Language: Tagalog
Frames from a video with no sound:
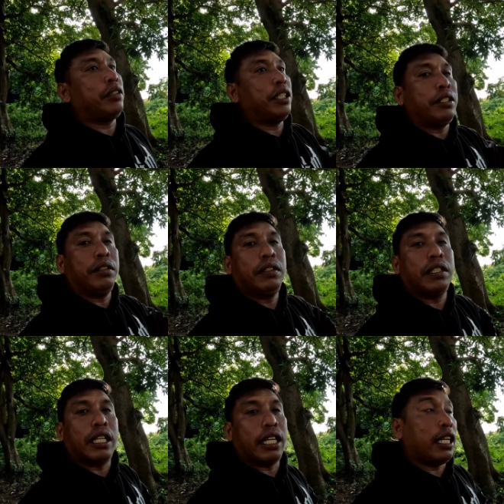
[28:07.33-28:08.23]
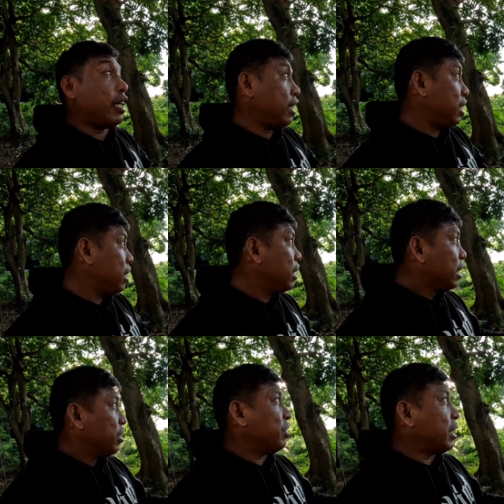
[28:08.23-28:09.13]
tayo dito sa
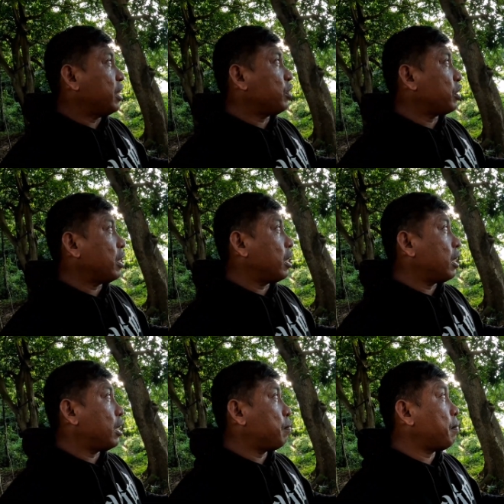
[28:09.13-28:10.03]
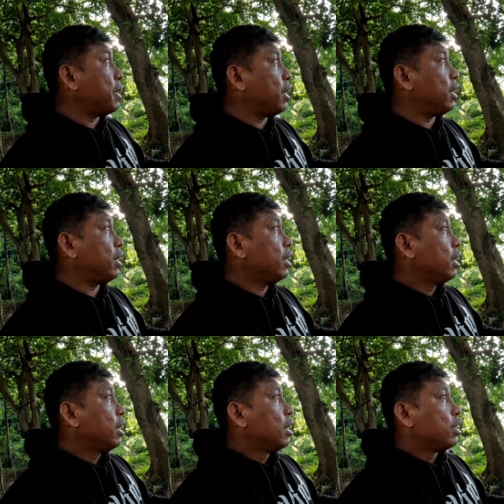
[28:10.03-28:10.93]
yun dito sa baba.
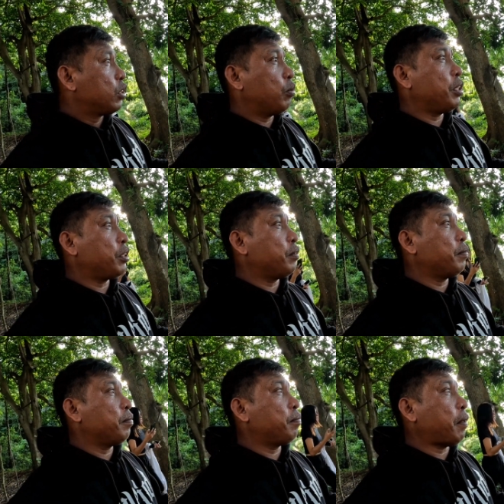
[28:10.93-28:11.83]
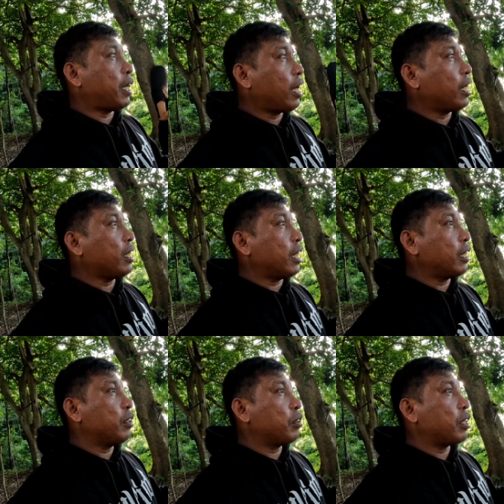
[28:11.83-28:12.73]
Sulit yung pag
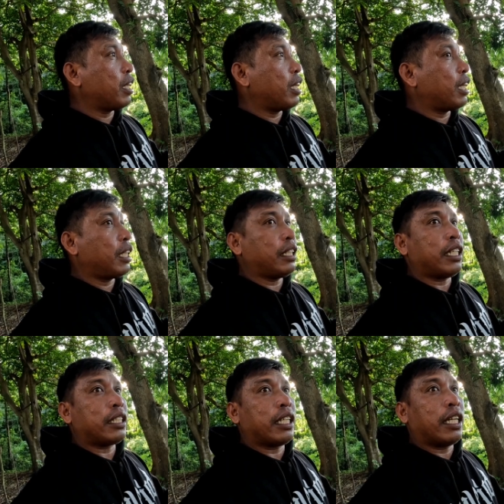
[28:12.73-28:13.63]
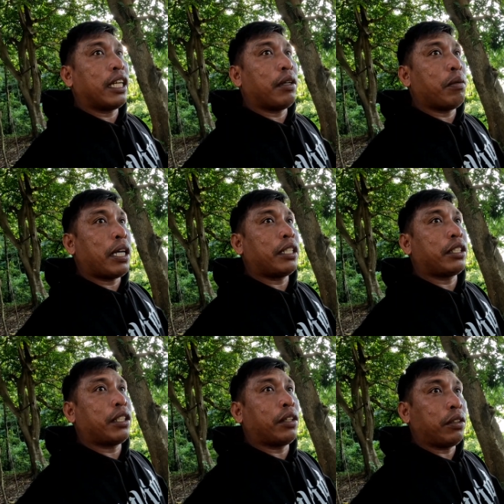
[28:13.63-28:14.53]
natin doon sa itaas sa
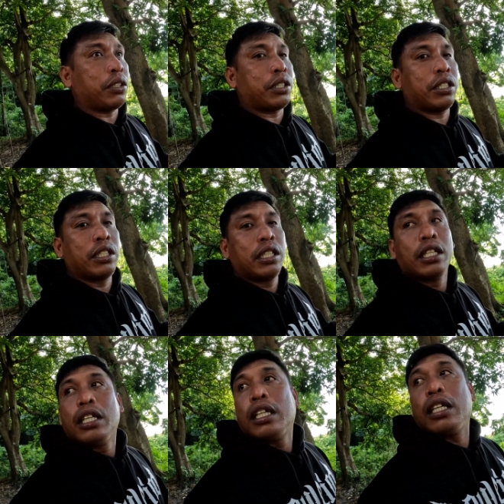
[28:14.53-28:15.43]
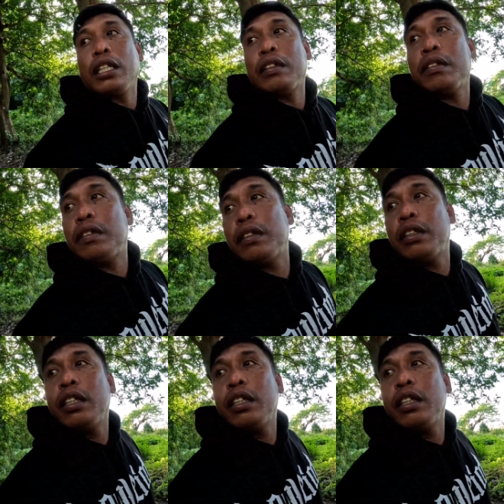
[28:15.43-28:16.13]
White Cross. Ayan o. Oh.